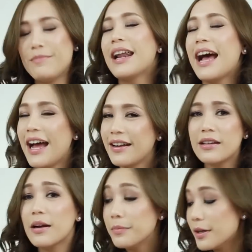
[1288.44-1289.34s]
ปะล่ะ
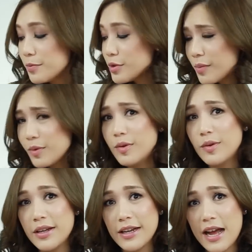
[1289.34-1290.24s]
นี่ทำเพื่อคุณผู้ชมล้
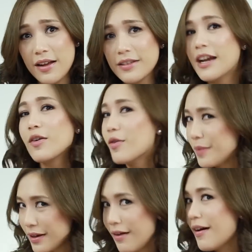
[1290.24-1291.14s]
วนๆเลยนะยังคง
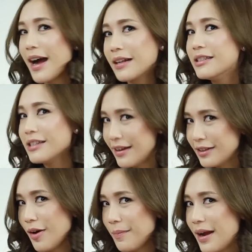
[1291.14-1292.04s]
เป็นข้ออ้างที่ใช้
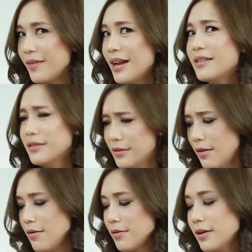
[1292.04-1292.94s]
ต่อไปเวลาซื้อ
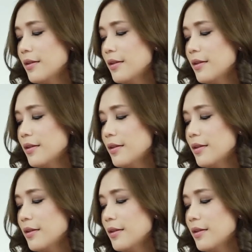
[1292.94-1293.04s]
ของ